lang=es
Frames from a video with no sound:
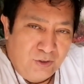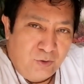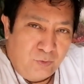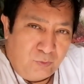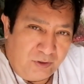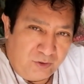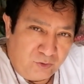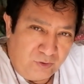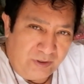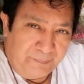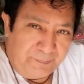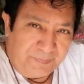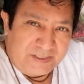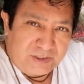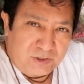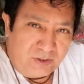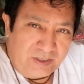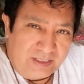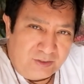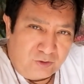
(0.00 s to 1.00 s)
Cuando una
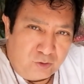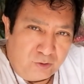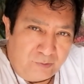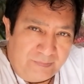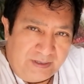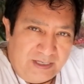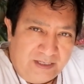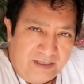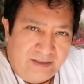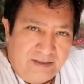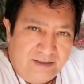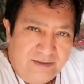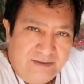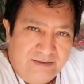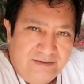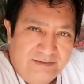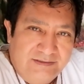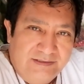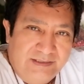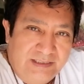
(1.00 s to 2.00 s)
persona toma
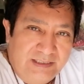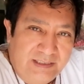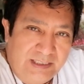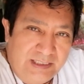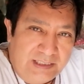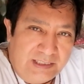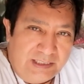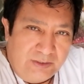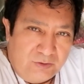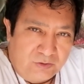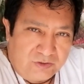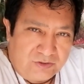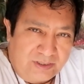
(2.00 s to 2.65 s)
líquidos,